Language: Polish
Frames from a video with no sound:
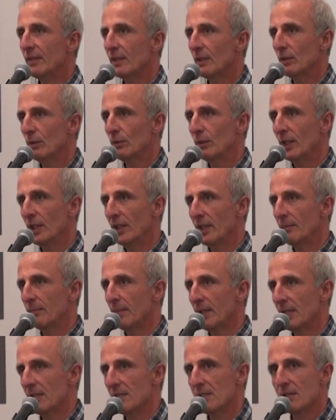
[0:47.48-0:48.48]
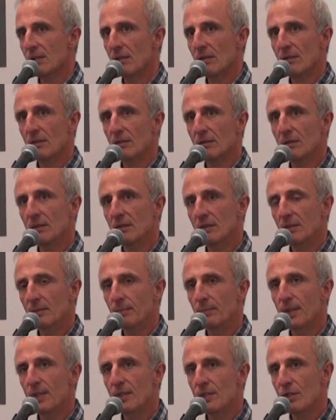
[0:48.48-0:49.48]
Wykonuje je bardzo
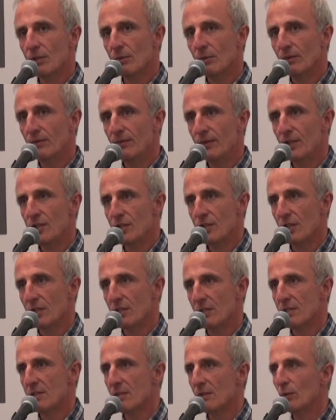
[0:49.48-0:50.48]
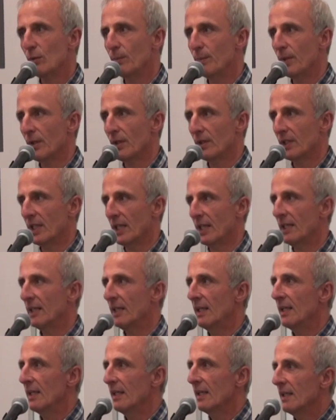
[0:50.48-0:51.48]
e, pieczołowicie, skupiona,
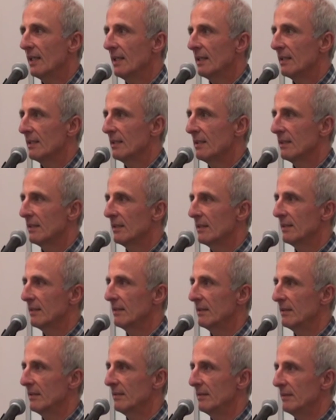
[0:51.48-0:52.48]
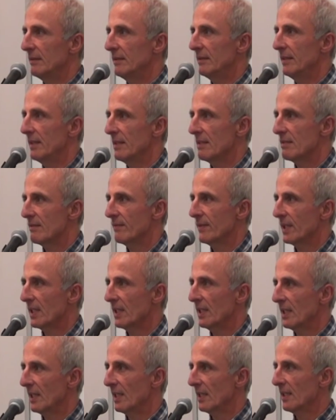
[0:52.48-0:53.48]
e,
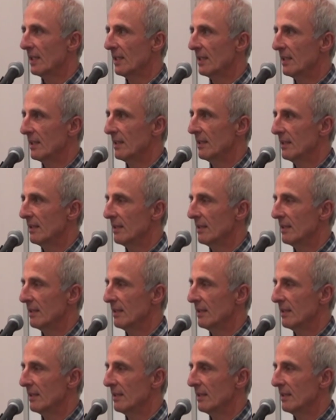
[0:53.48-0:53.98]
niezwykle e,